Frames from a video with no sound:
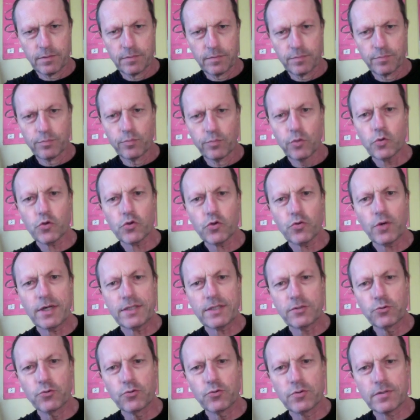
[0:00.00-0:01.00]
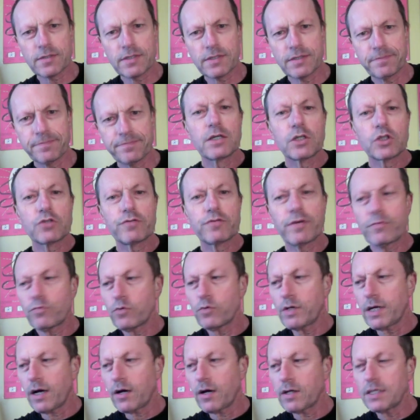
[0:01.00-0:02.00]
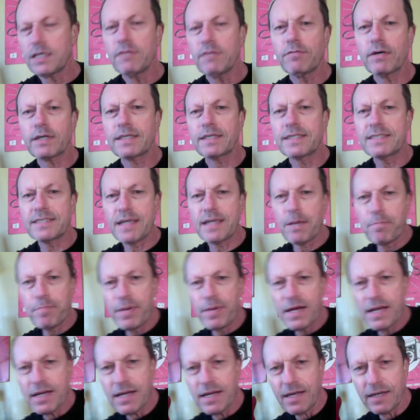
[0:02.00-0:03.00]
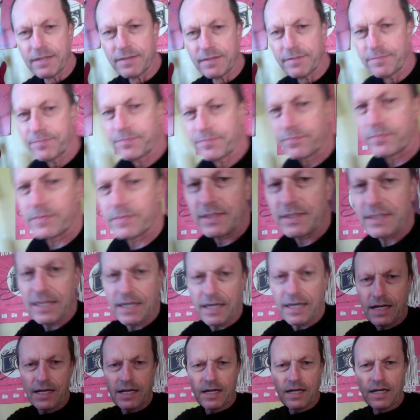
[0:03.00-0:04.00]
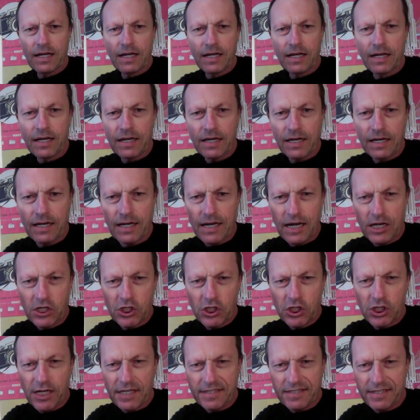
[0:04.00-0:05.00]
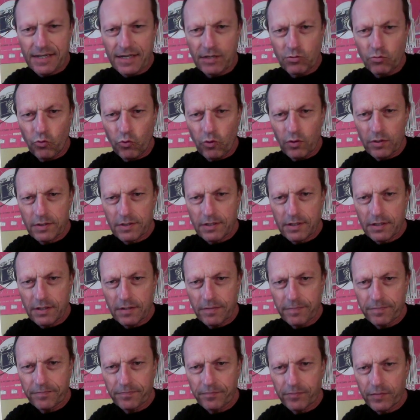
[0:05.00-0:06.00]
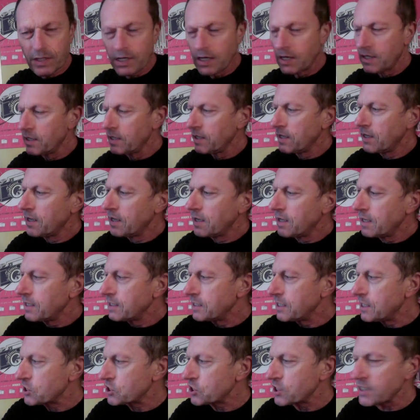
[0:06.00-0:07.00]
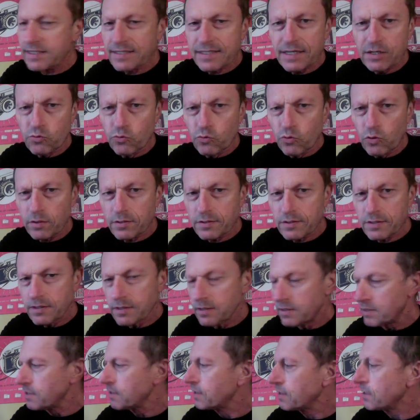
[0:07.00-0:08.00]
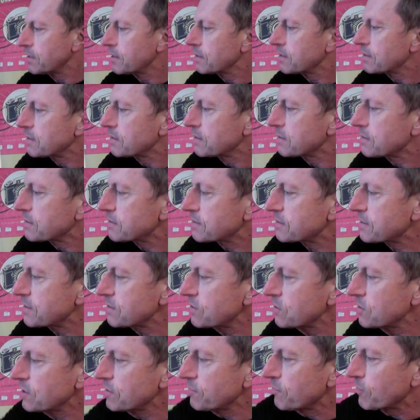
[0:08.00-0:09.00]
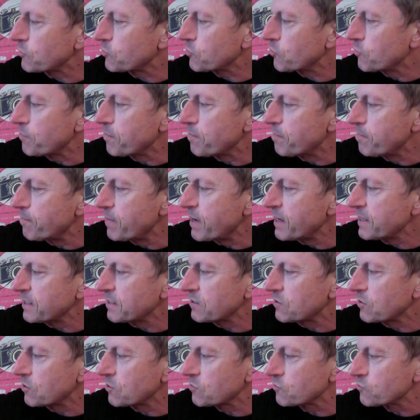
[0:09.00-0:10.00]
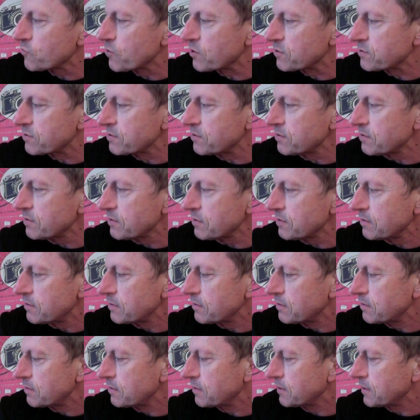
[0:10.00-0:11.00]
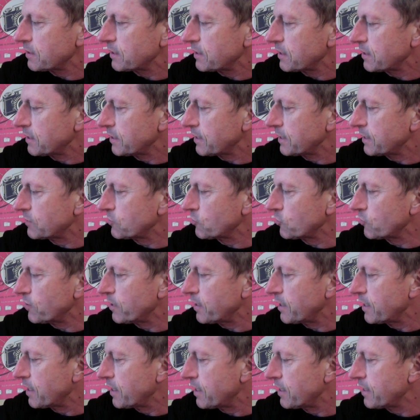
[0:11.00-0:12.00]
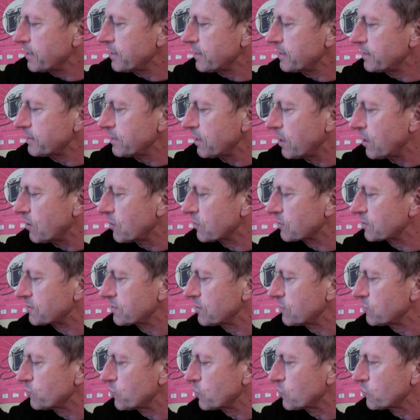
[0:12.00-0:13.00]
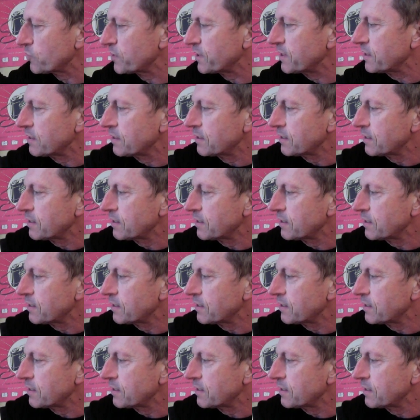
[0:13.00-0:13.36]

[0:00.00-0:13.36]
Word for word: Bonjour à tous, je vais vous lire un livre qui s'appelle La chasse à l'ours. La chasse à l'ours, c'est un livre de Michael Rosen et de Helen Oxenbury.